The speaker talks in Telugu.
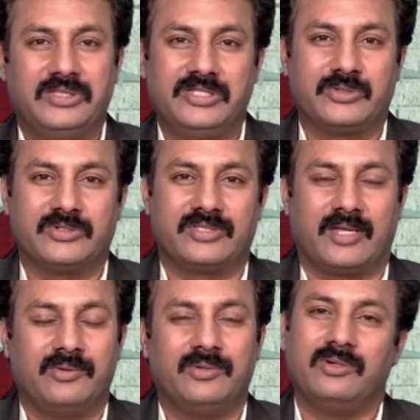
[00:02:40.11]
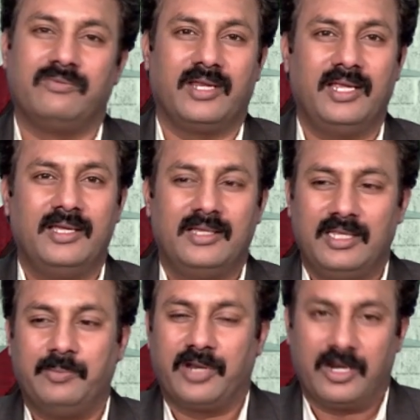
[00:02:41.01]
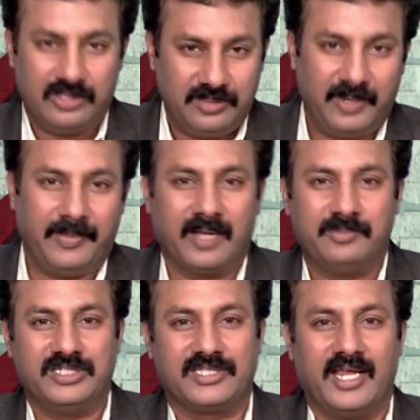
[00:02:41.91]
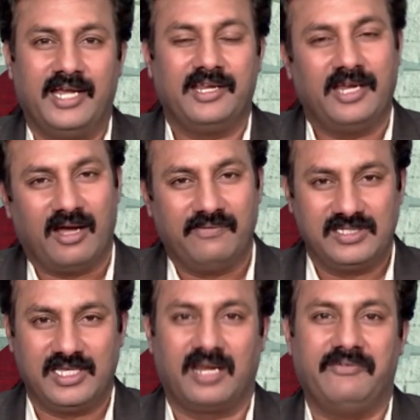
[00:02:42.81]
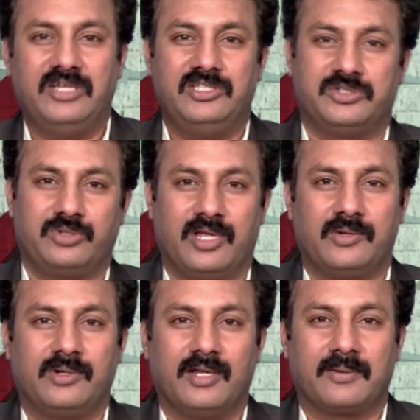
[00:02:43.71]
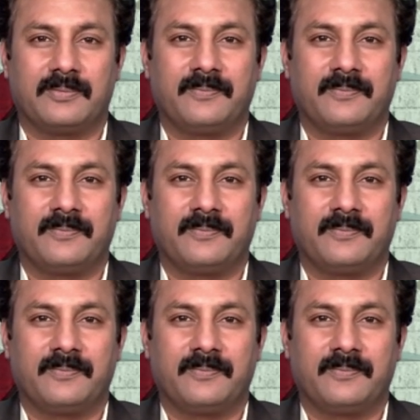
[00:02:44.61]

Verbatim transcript: తీసుకొస్తారు డోంట్ వరీ ఇప్పుడు నన్ను వచ్చి మీరు పికప్ చేసుకెళ్ళండి నేను ఆఫీస్ దగ్గరే వెయిట్ చేస్తున్నాను అన్నారు